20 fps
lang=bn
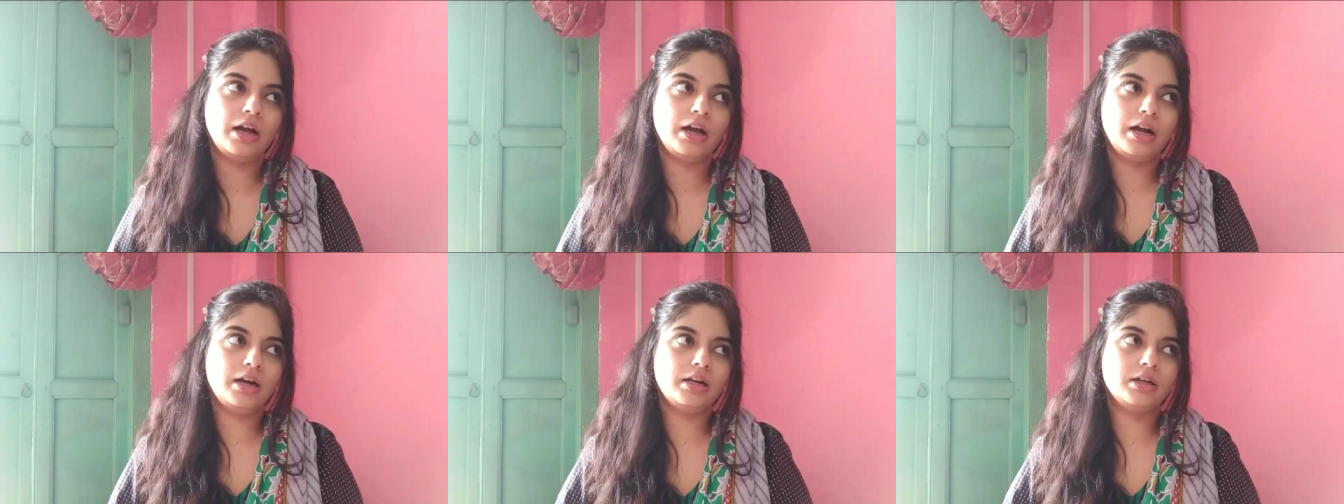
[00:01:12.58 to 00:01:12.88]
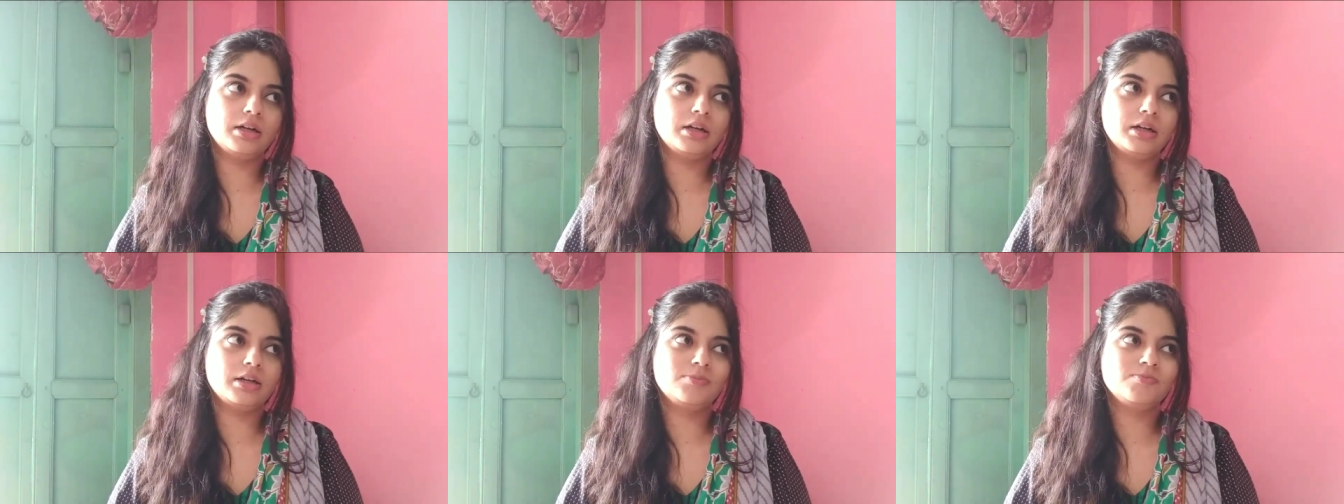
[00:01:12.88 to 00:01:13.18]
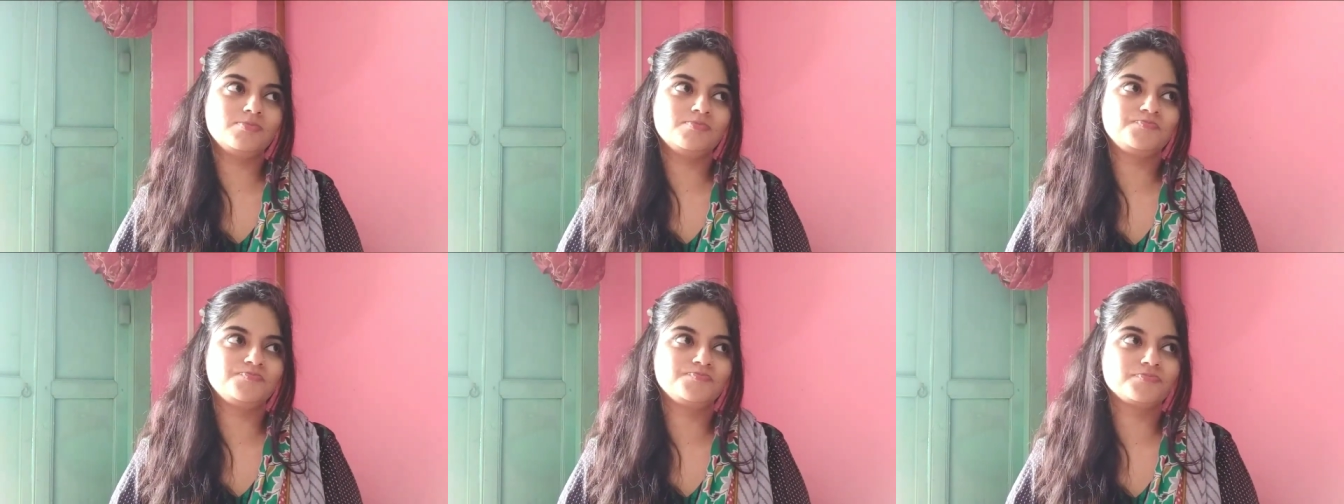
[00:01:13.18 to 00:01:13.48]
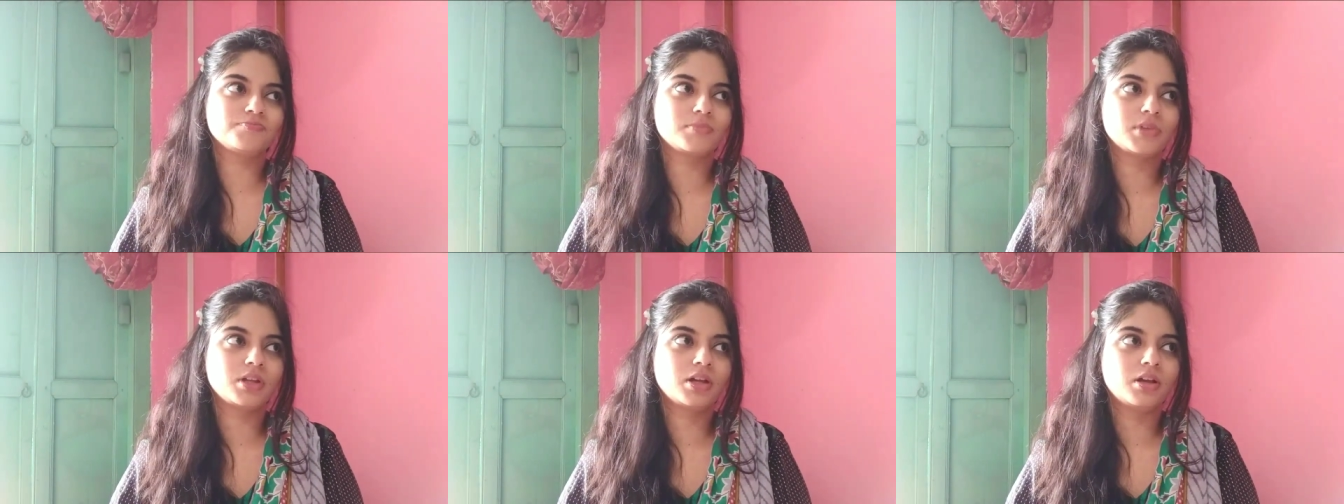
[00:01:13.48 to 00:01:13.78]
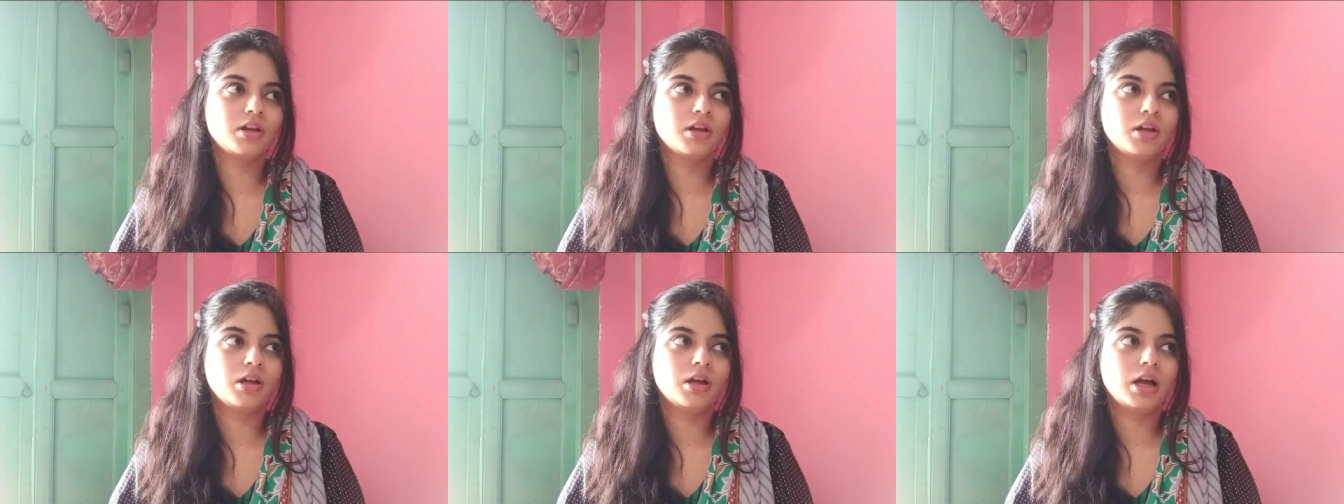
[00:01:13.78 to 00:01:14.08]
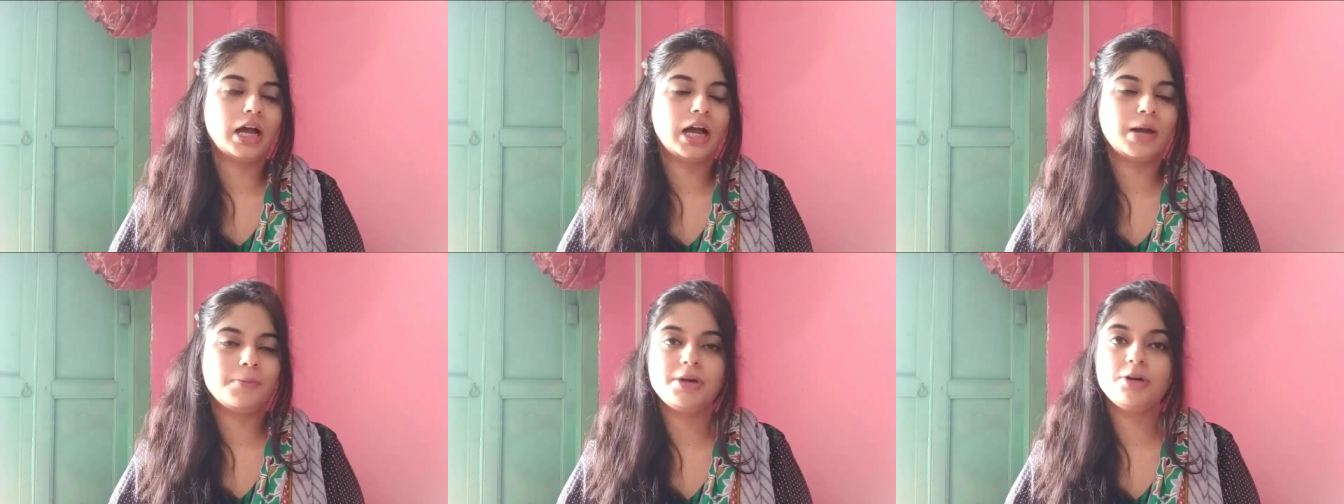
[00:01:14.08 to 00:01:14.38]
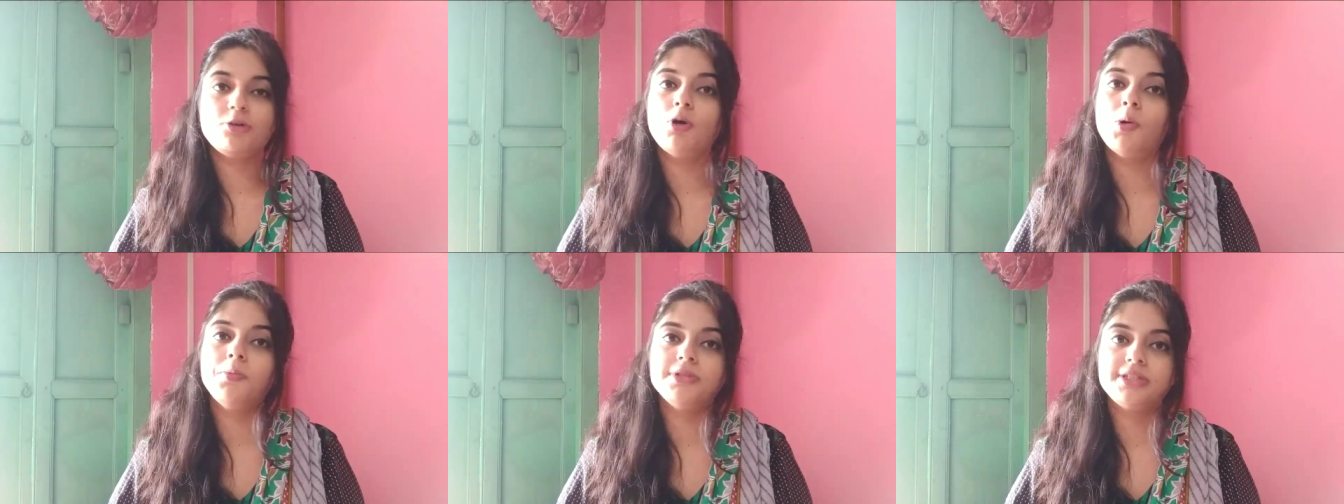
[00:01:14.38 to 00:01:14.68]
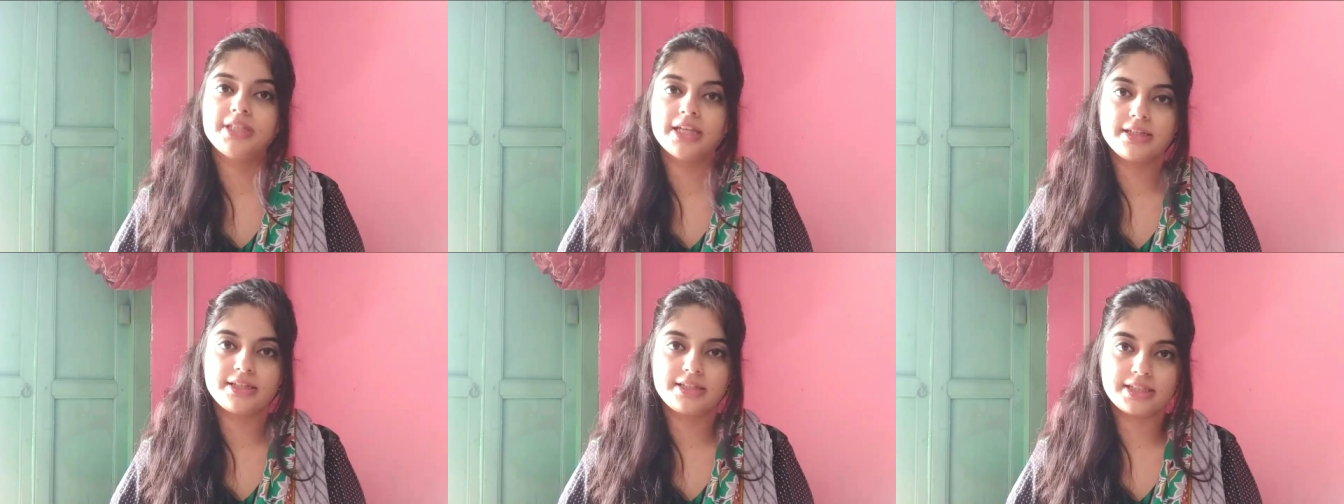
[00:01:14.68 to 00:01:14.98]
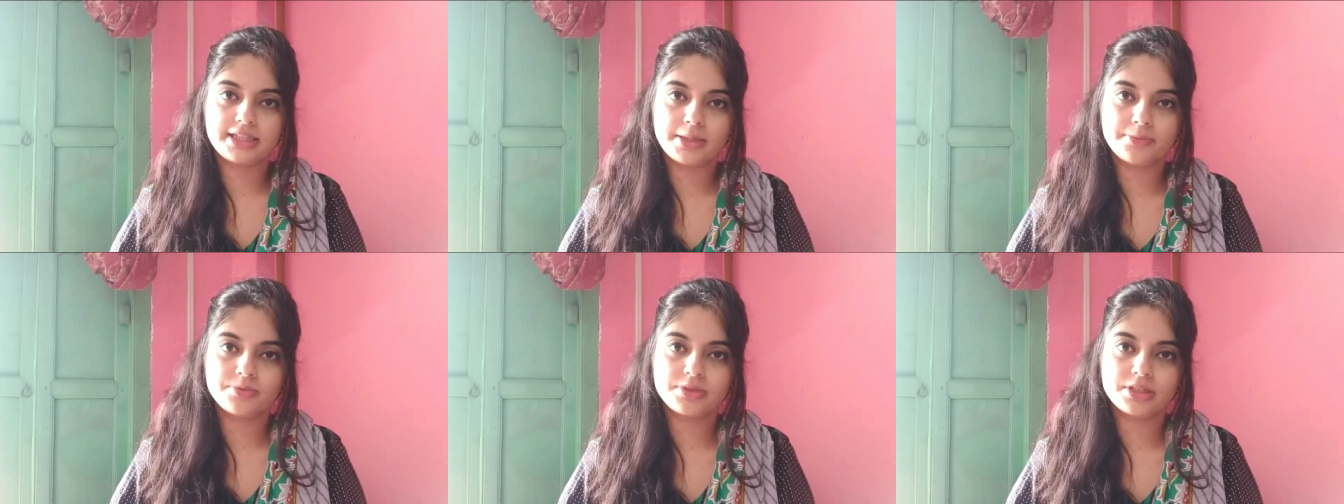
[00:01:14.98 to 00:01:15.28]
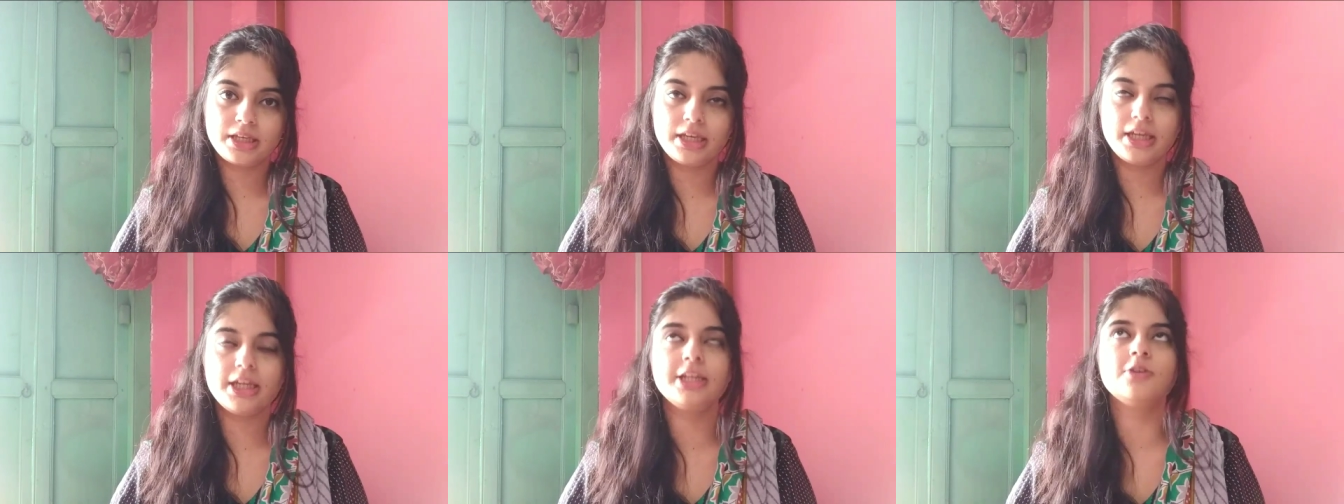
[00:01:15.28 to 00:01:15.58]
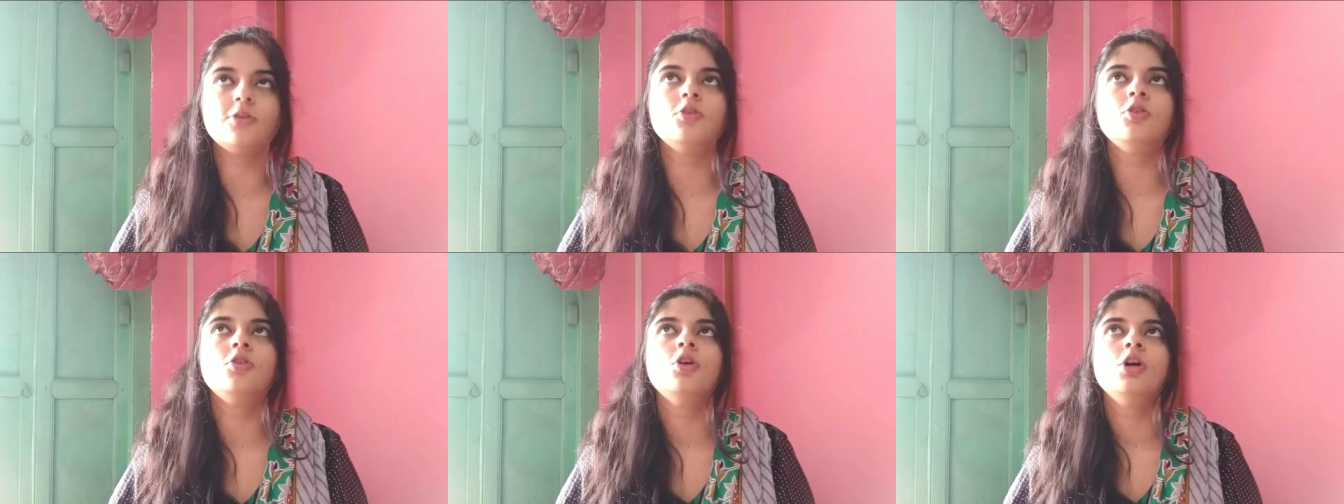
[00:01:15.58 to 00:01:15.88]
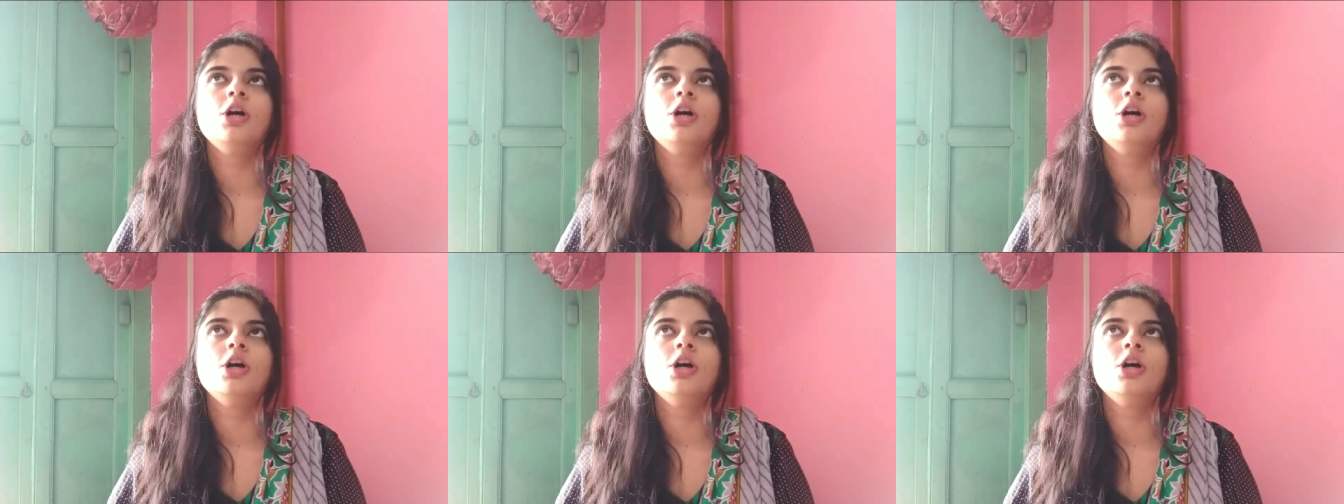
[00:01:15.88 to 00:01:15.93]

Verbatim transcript: আর আমার খুব সেন্সিটিভ স্কিনও